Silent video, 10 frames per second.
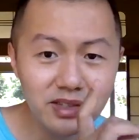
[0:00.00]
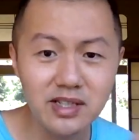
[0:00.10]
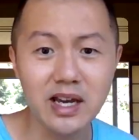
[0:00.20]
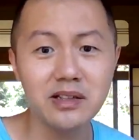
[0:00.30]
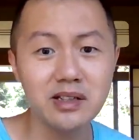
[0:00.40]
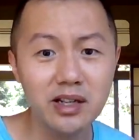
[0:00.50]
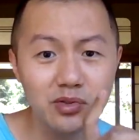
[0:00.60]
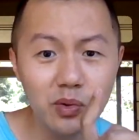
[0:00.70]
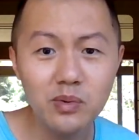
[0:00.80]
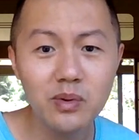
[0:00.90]
站在
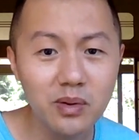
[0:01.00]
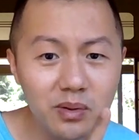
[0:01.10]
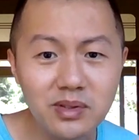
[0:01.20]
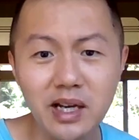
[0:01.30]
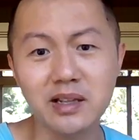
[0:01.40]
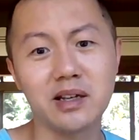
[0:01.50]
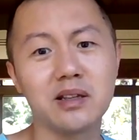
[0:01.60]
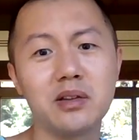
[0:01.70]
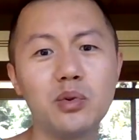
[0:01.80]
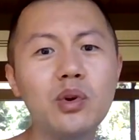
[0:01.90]
中国共产党
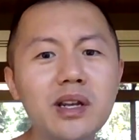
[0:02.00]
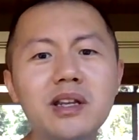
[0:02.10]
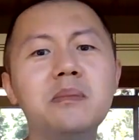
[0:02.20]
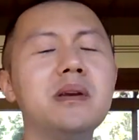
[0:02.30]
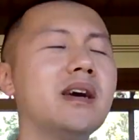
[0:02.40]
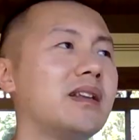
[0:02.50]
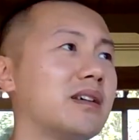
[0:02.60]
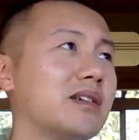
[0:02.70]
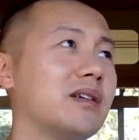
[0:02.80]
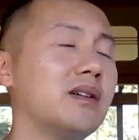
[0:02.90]
的对立面
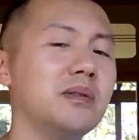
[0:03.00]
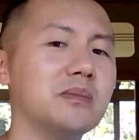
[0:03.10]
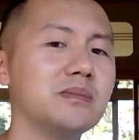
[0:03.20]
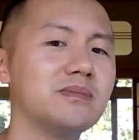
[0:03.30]
的时候，